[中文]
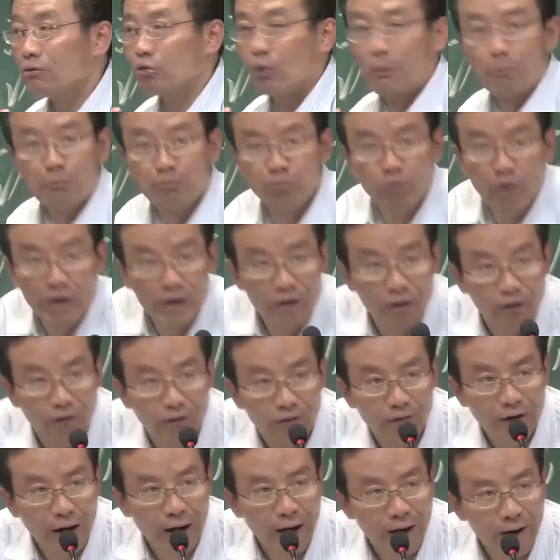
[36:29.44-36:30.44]
绝非
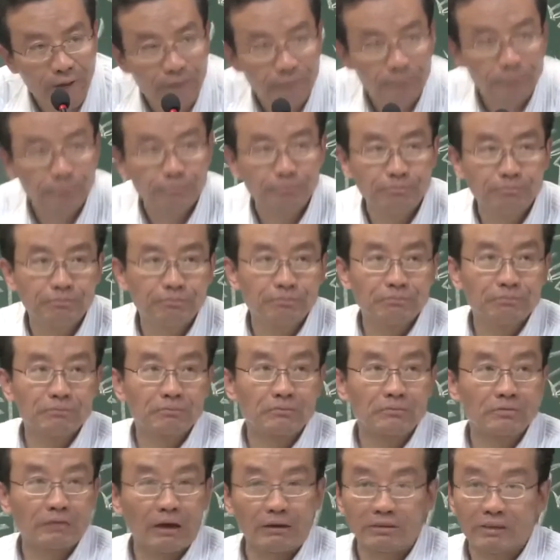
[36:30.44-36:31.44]
偶然，
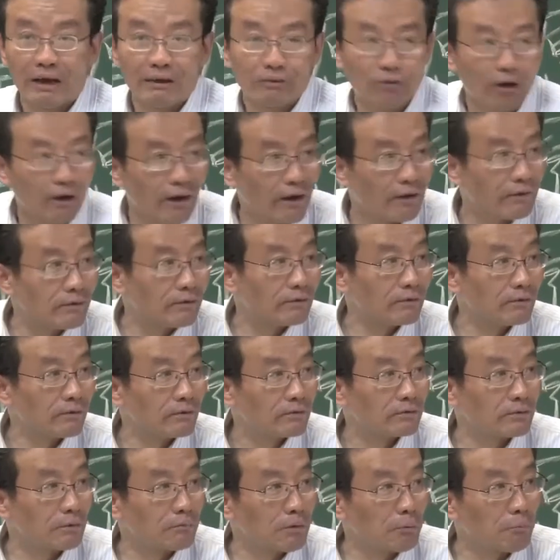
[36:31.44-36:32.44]
他傻掉了，
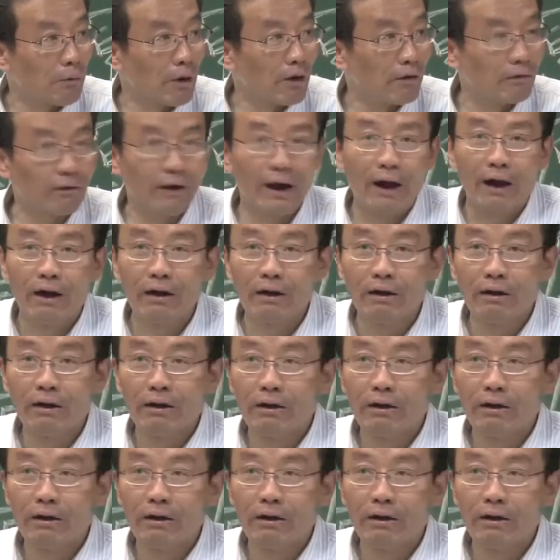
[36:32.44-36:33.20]
怎么不偶然？